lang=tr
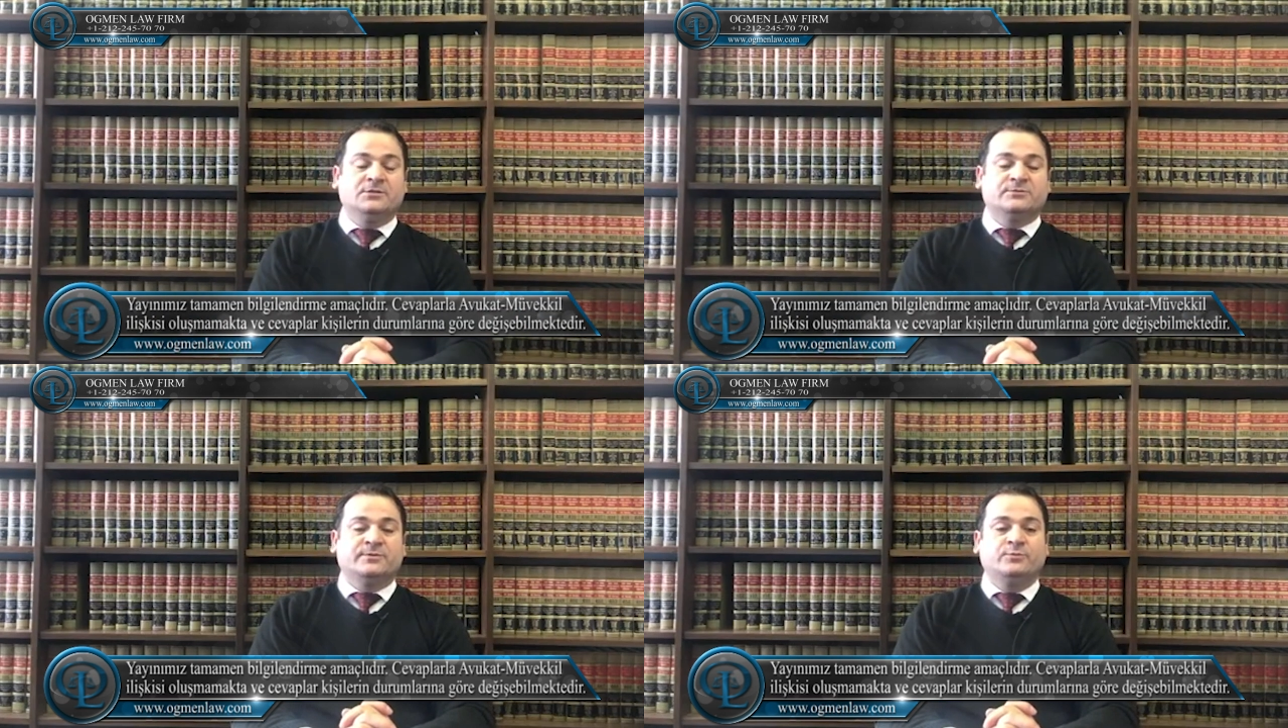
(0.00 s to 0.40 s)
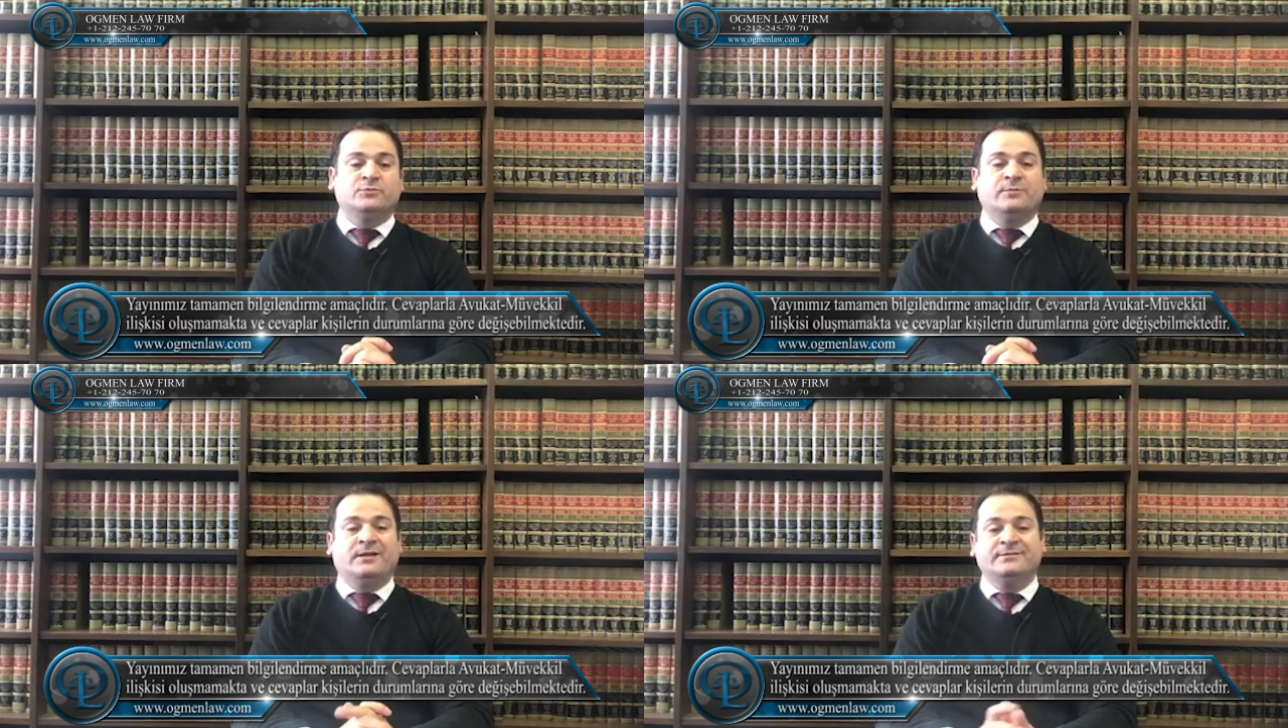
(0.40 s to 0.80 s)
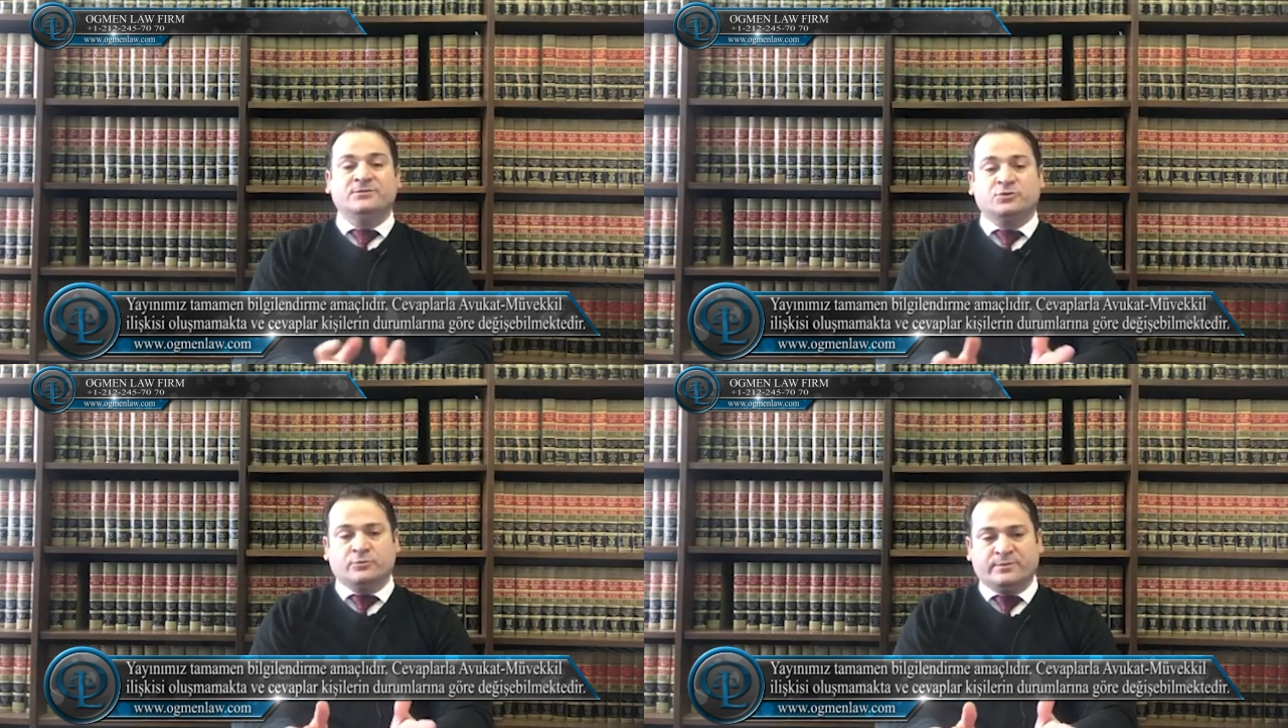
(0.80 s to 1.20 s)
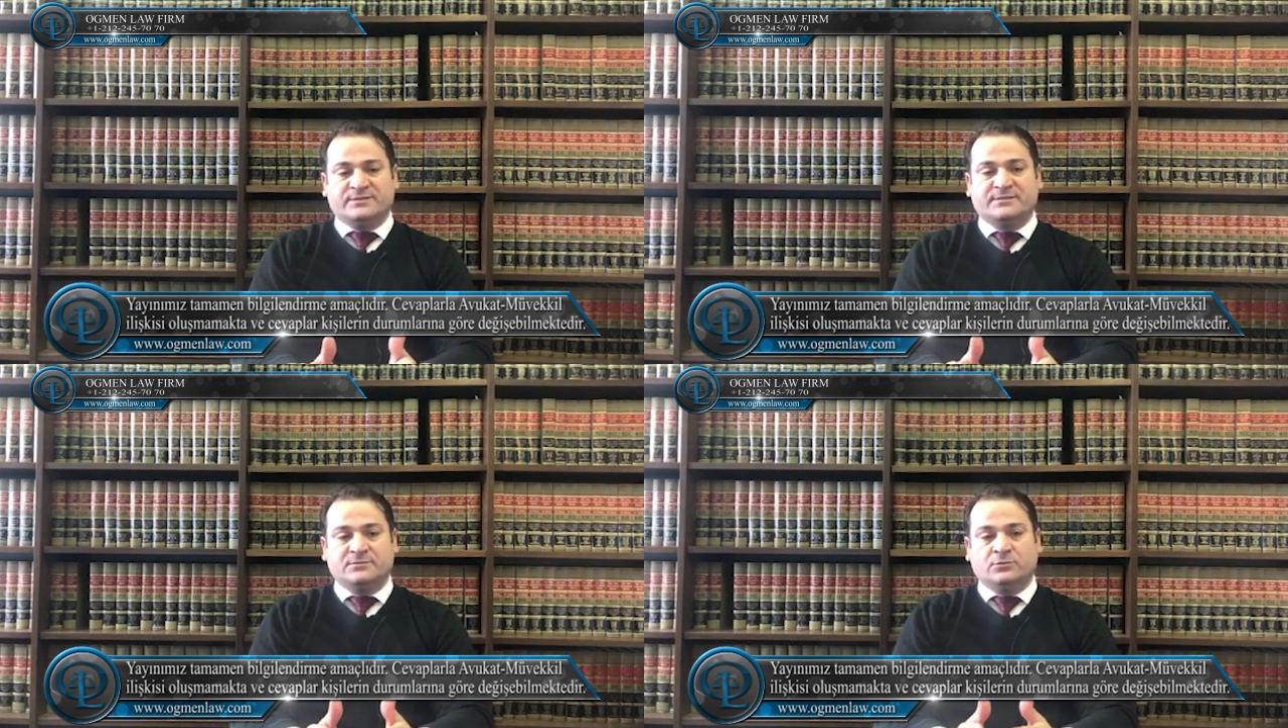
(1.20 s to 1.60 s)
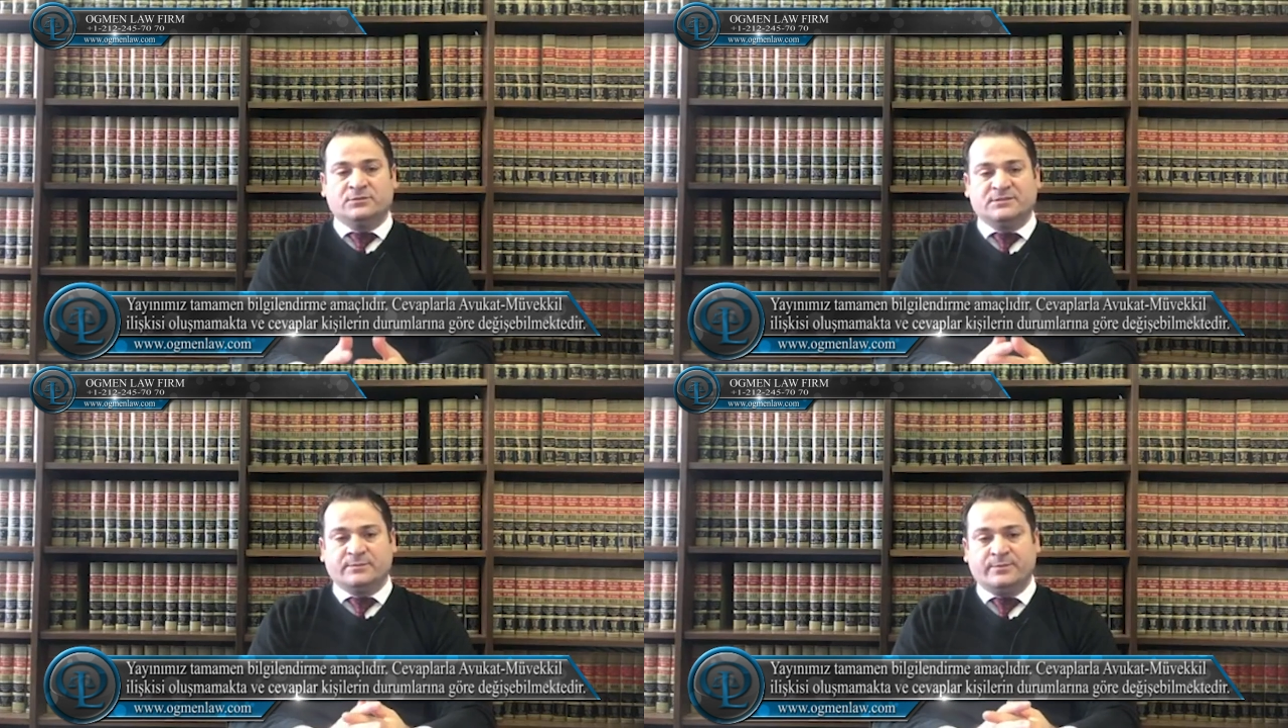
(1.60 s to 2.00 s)
Şimdi bunun mantığı çok basit. O
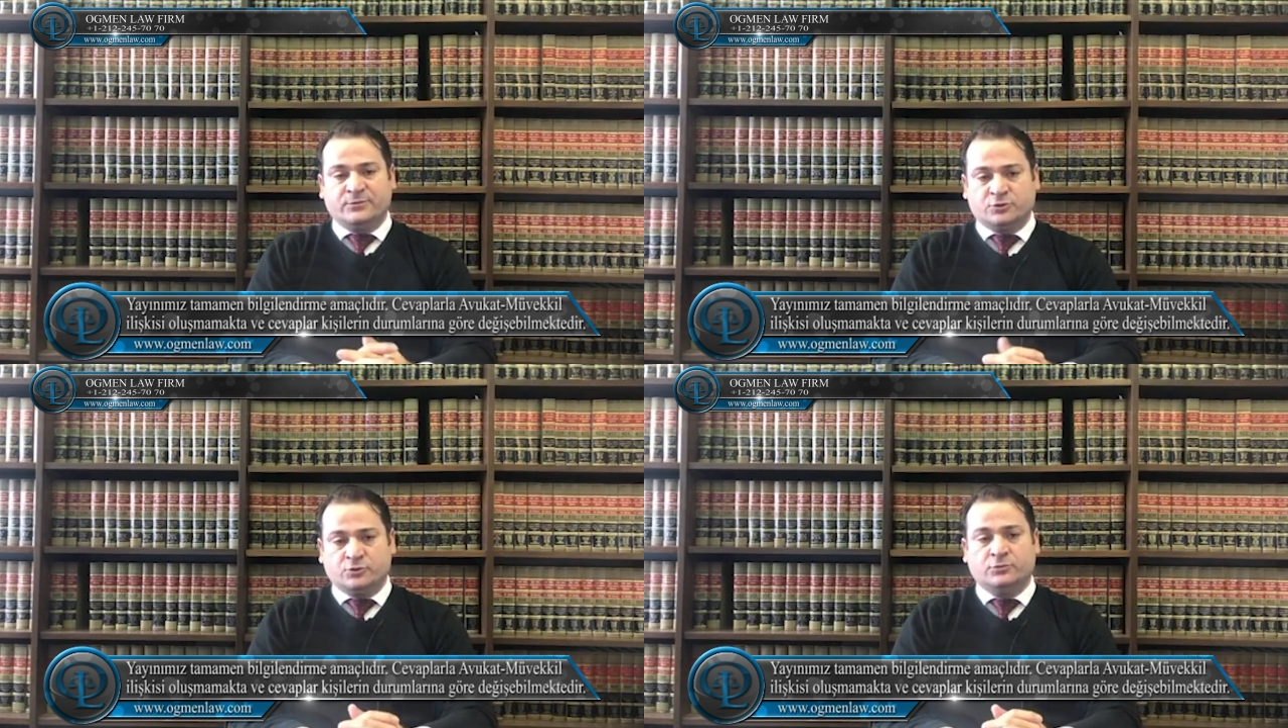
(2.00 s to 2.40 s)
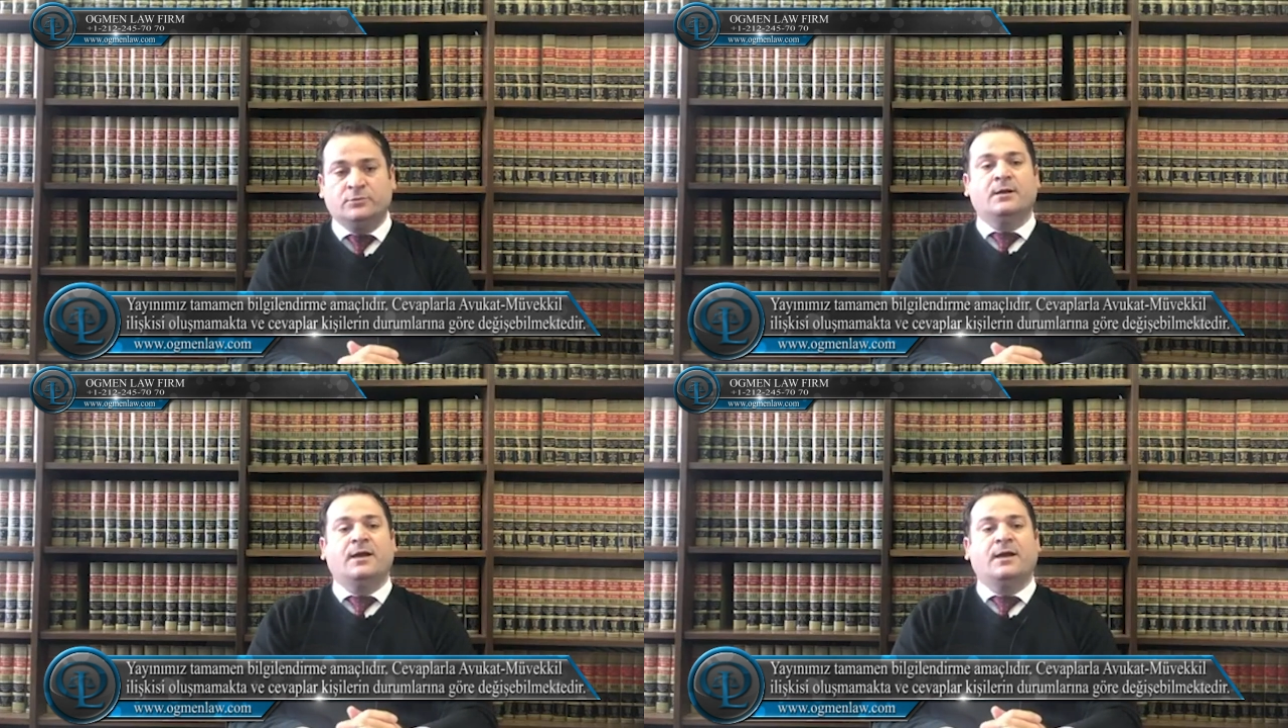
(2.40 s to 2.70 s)
da sebebi şu.